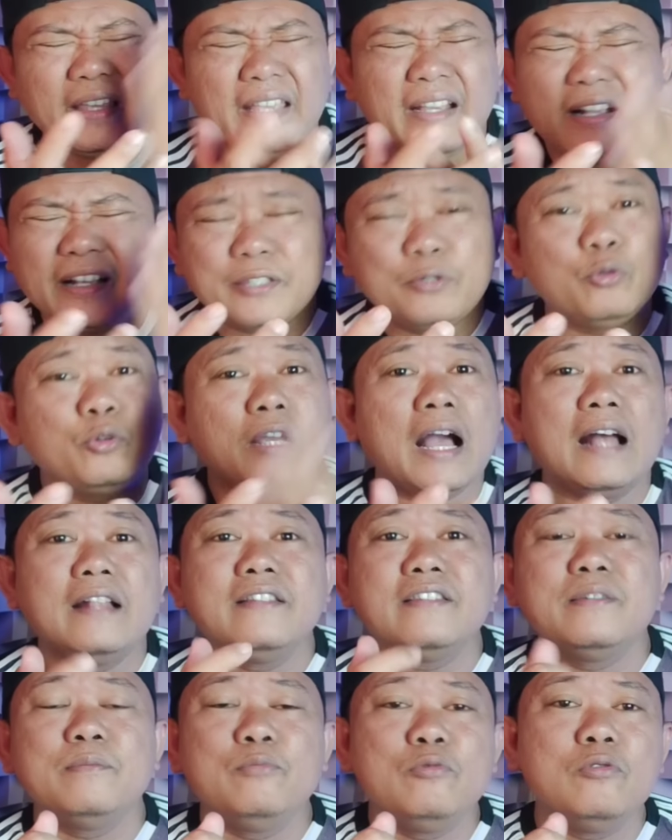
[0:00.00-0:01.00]
ya
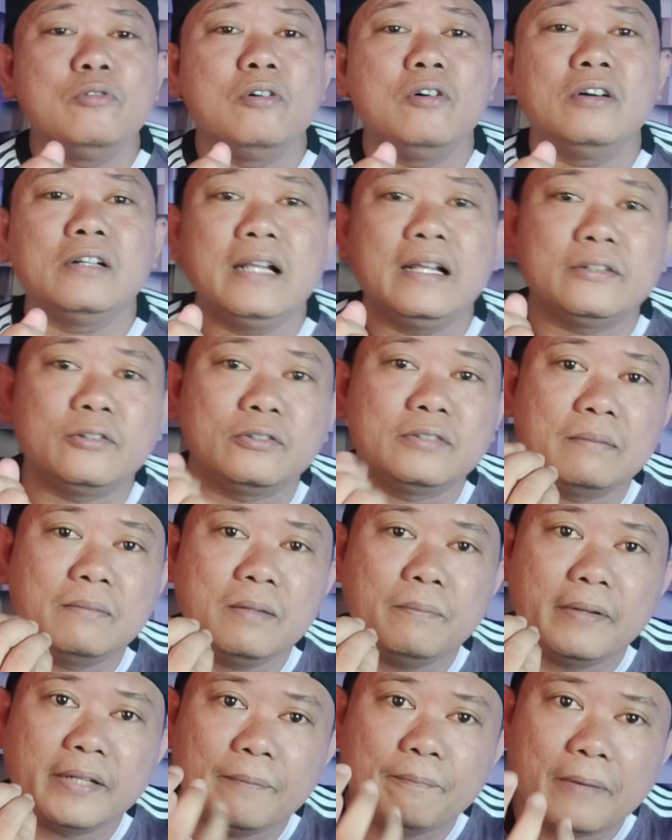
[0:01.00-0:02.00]
kesukaan semua orang
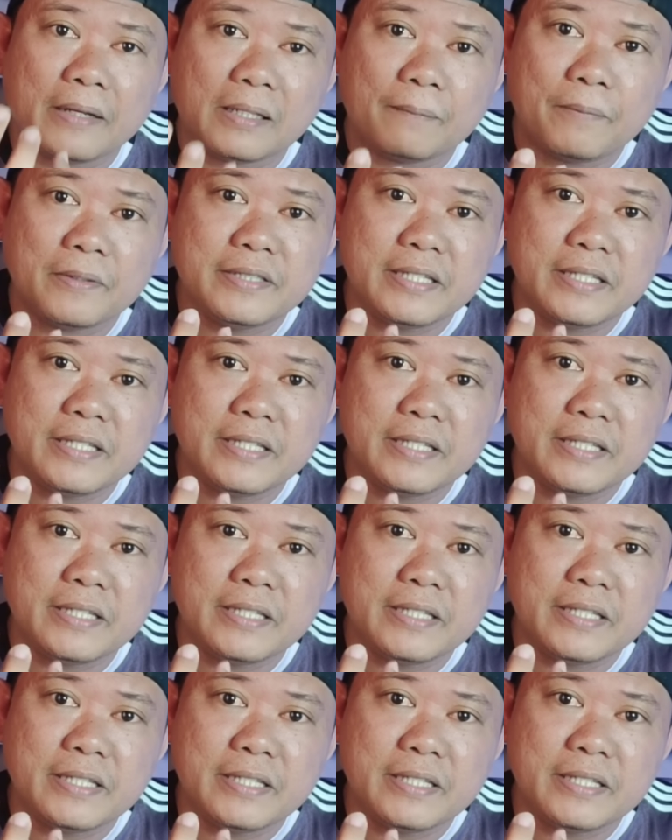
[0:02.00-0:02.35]
terutama bagi para